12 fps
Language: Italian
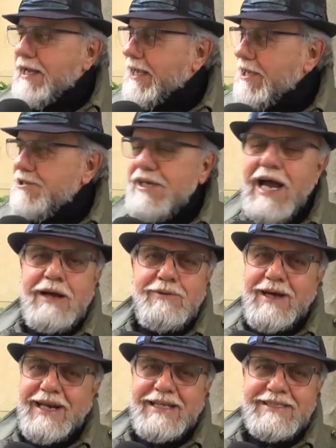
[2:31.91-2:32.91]
che già
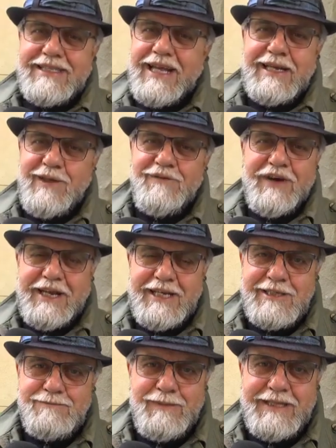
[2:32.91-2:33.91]
40 anni fa
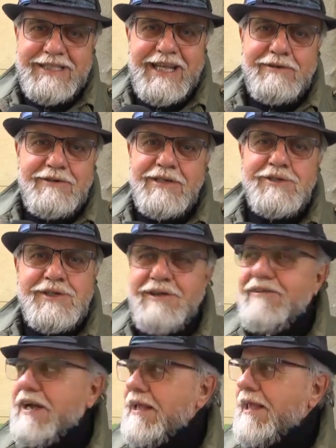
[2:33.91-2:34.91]
nei spettacoli
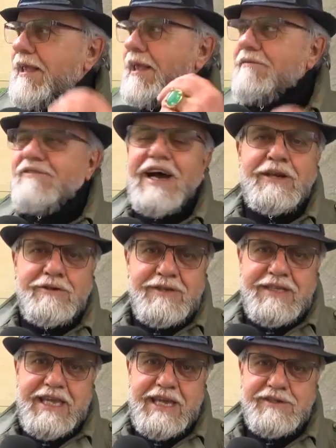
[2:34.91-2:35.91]
diceva vanno
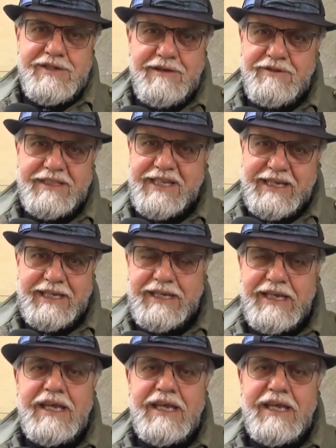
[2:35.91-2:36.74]
in 10 a votare.